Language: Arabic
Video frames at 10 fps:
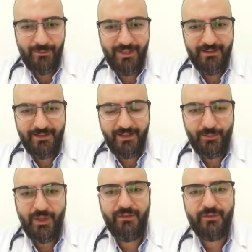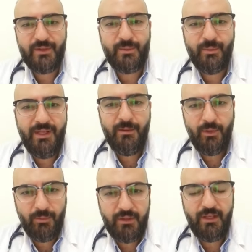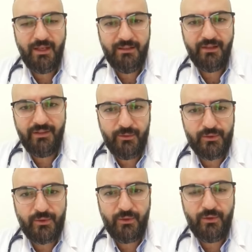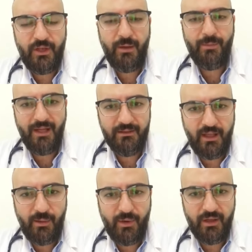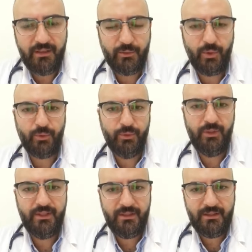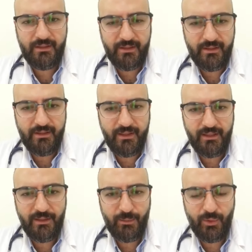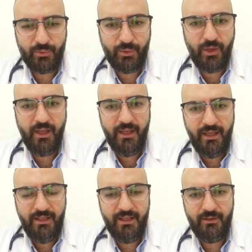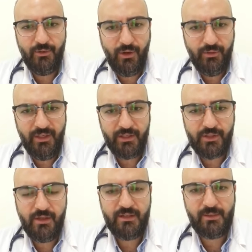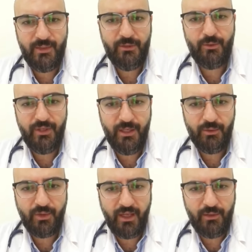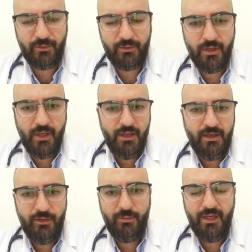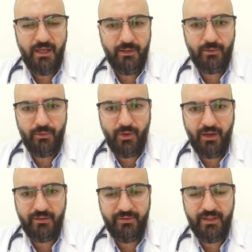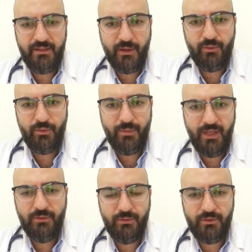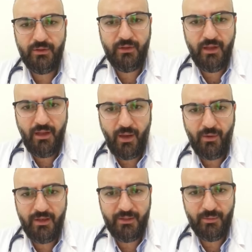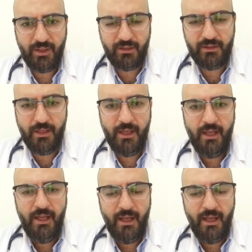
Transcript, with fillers: مثل ما قلت نايمان في قسم كبير من المرضى اللي عندها فيروس كورونا ما عندها عوارض وخطورة آه، هذا الموضوع هي انه هود الاشخاص بيقدروا يعدوا غيرهم لانه ما رح يكونوا عارفين كونهم ما عندهم آه، عوارض مرض